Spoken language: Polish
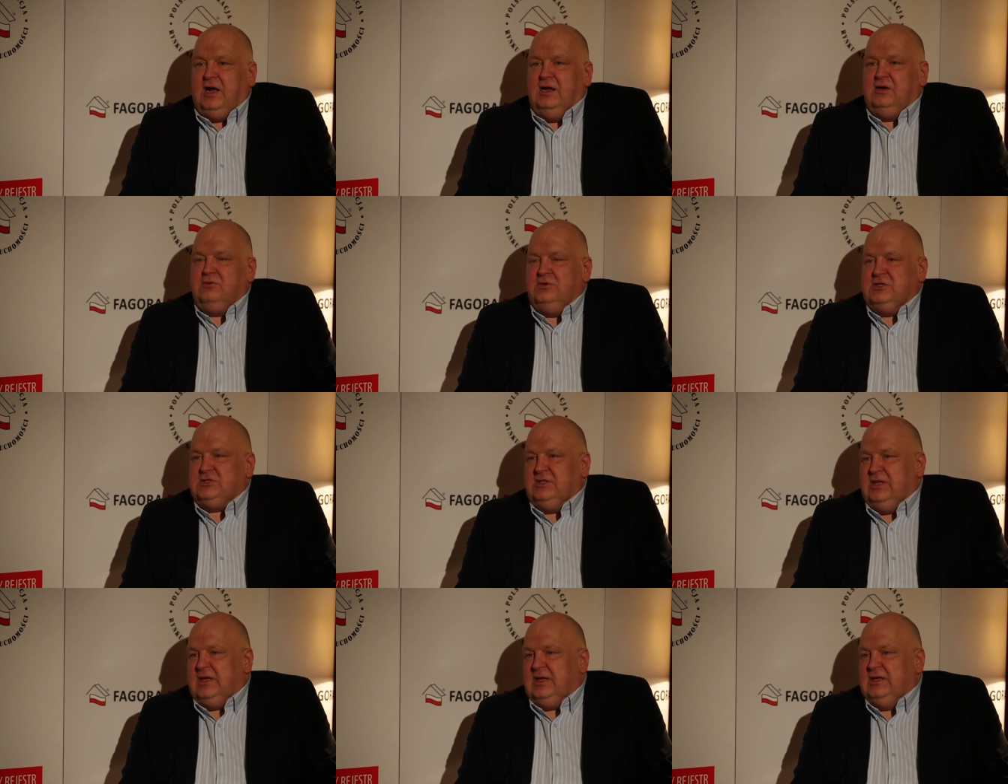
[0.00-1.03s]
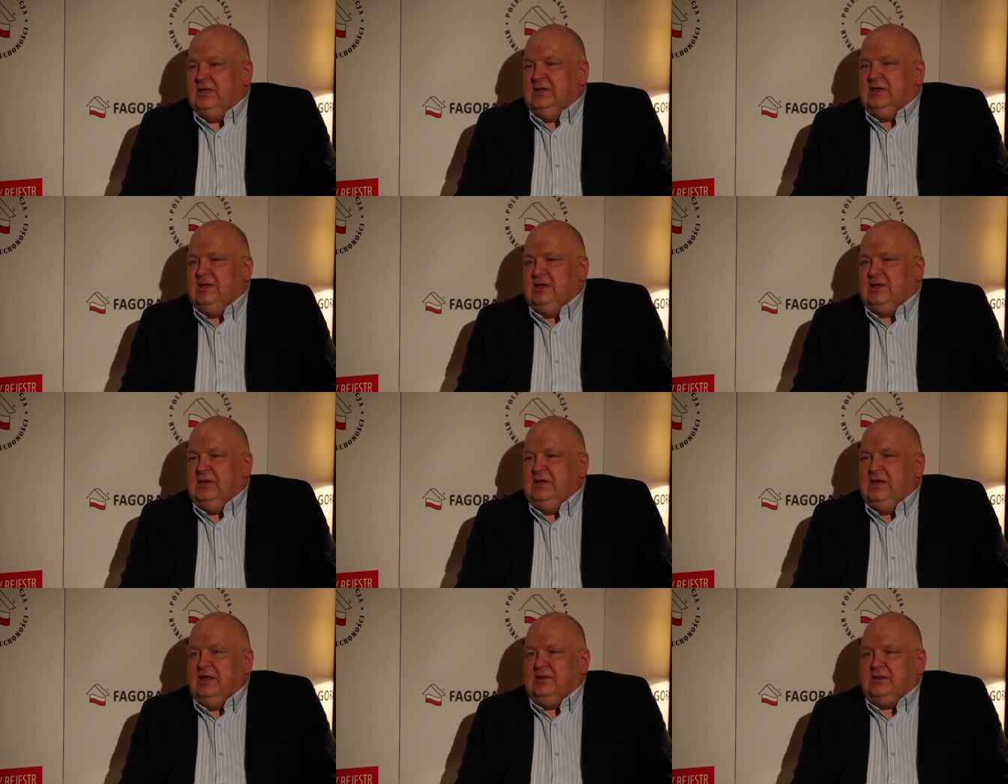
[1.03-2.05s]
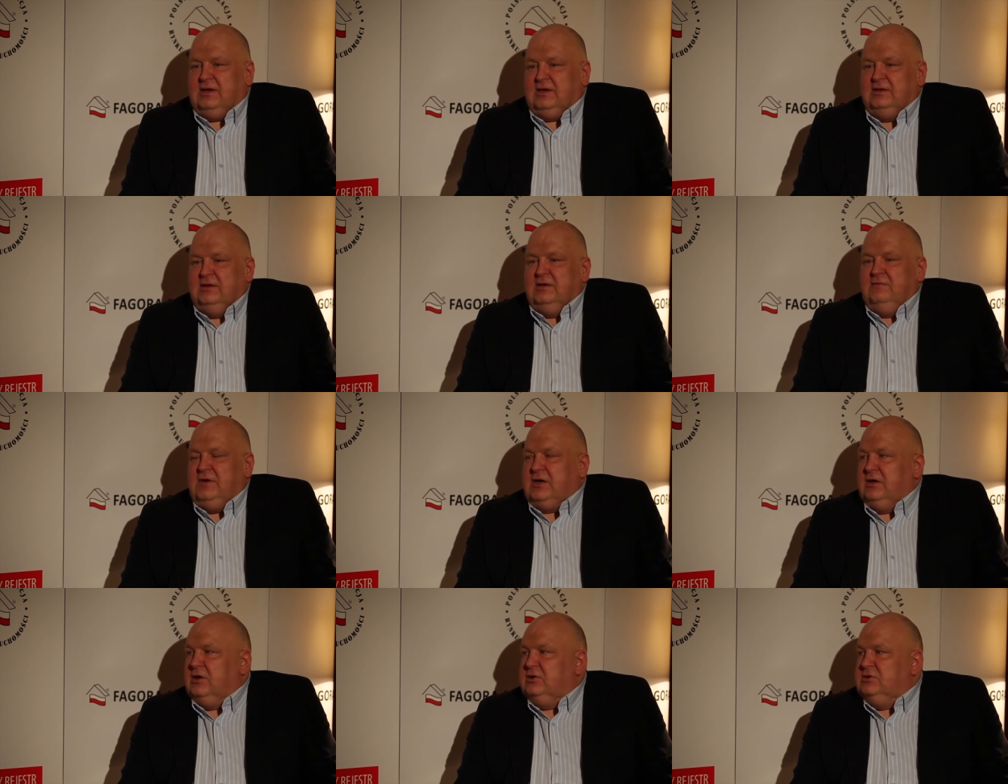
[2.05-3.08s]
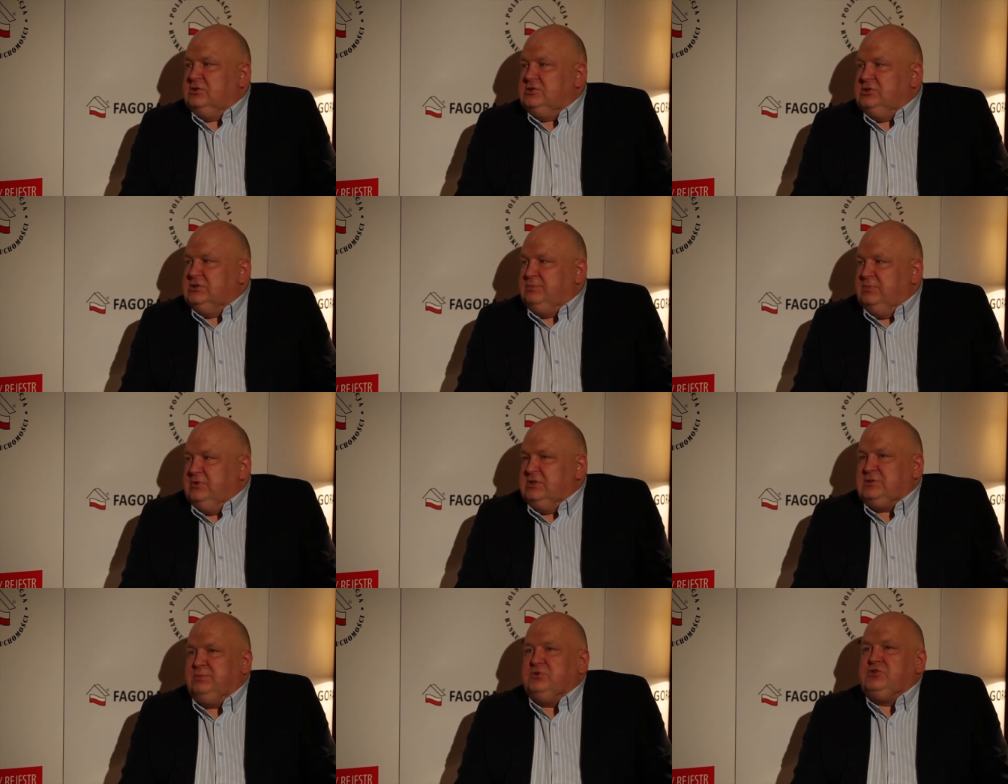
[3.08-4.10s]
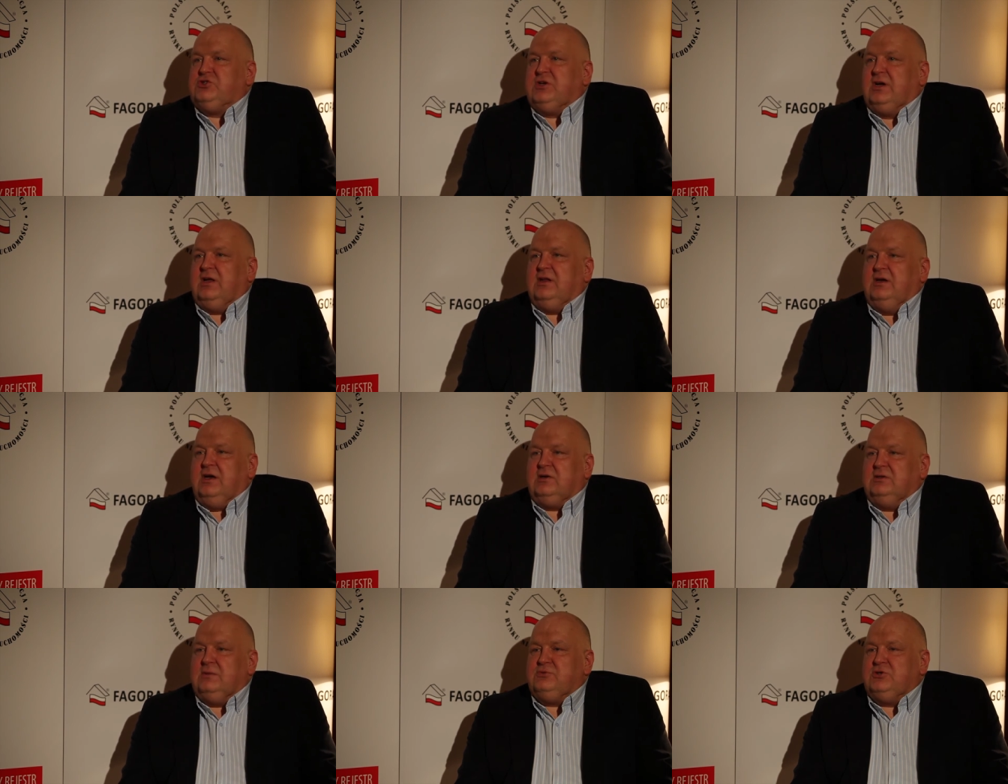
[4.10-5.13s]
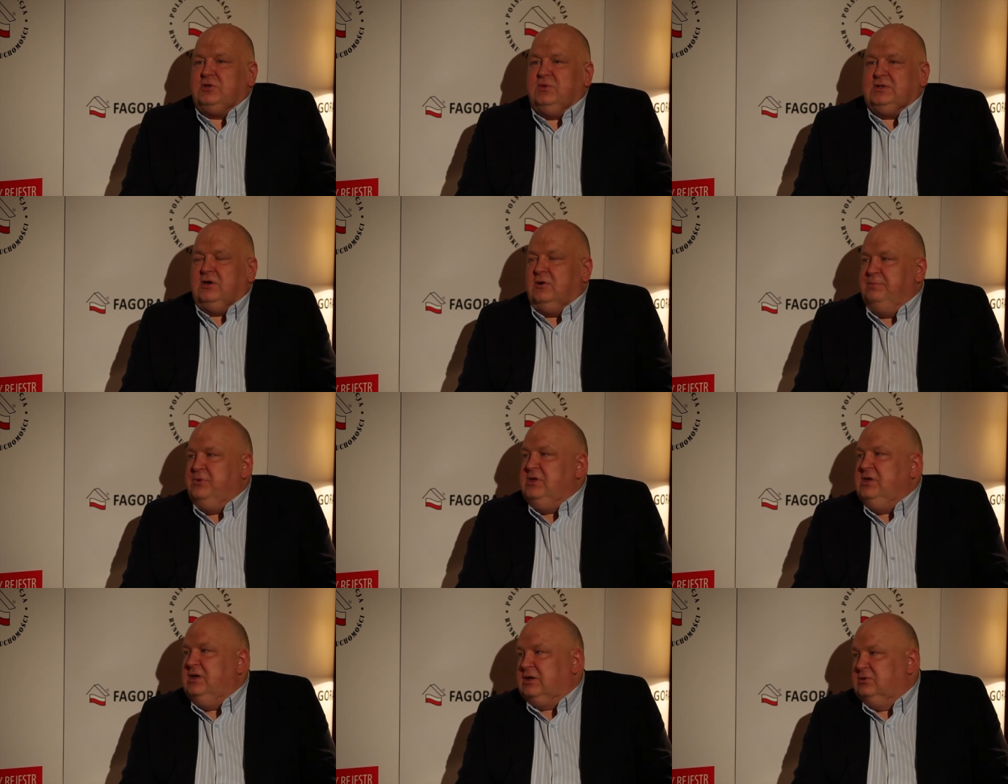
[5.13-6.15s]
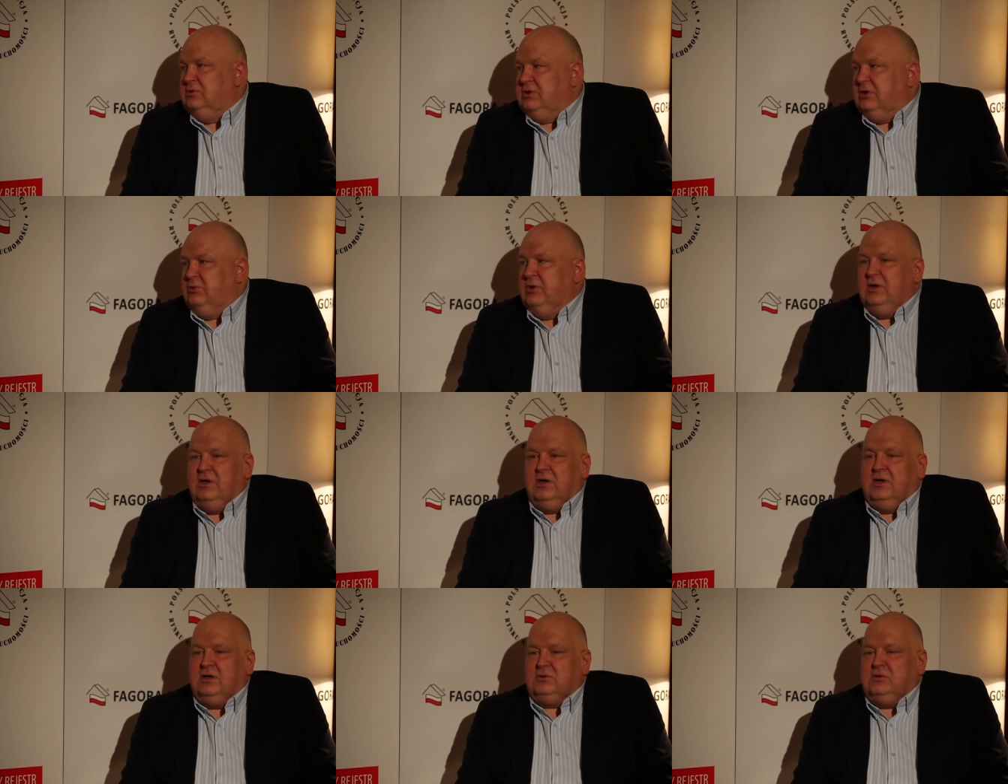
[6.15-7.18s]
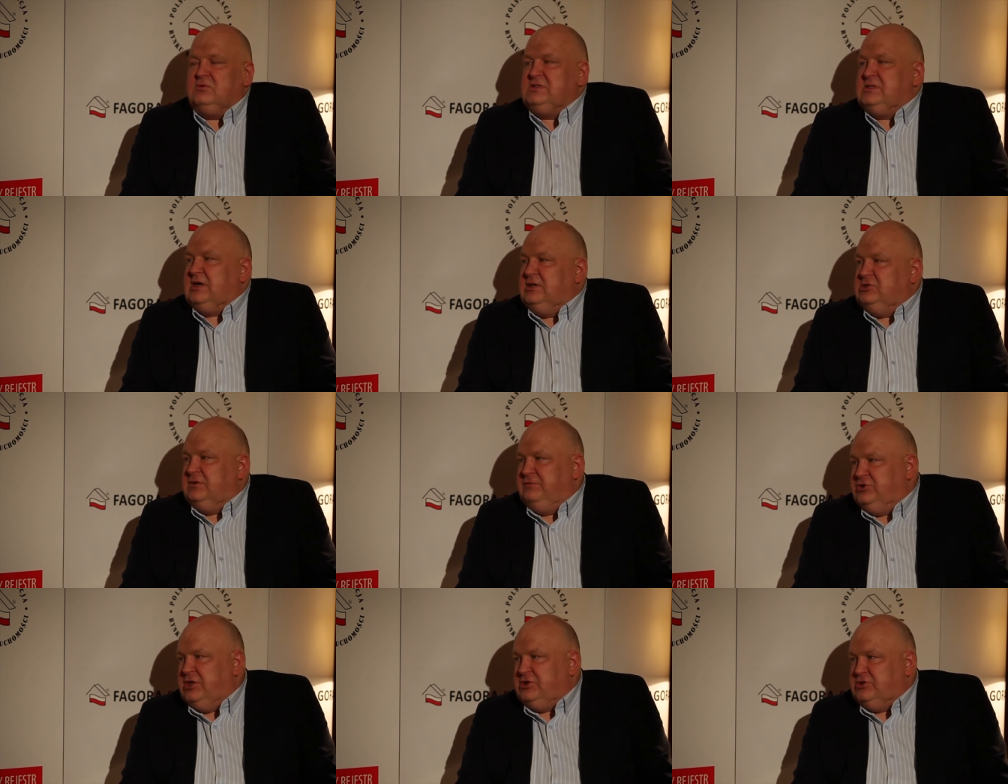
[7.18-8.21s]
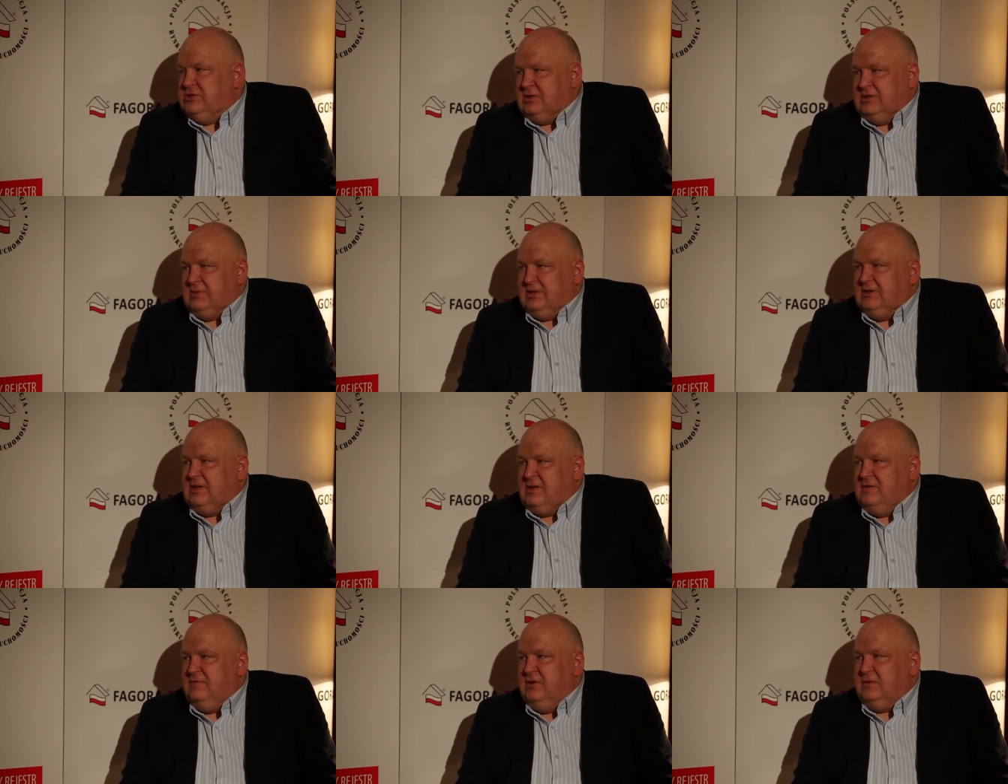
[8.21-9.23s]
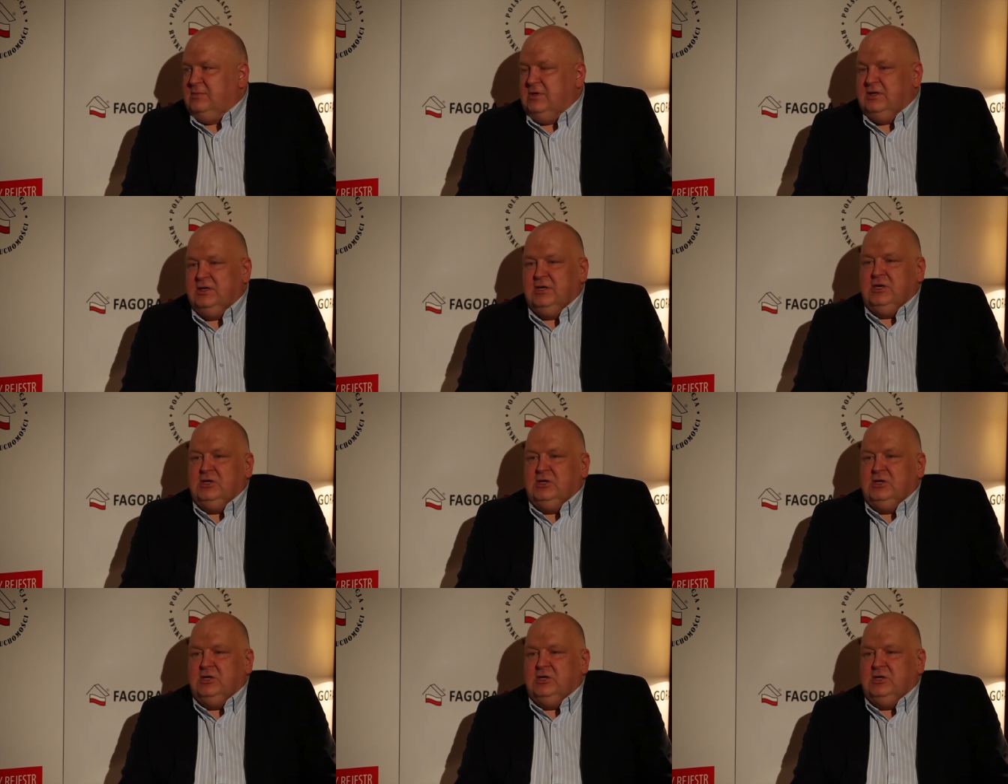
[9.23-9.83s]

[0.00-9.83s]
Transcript: ale również dla E, klienta, wiarygodność jest, jest postrzegana jako na przykład opinię, którą, e, którą znajdzie w sieci na temat danej firmy,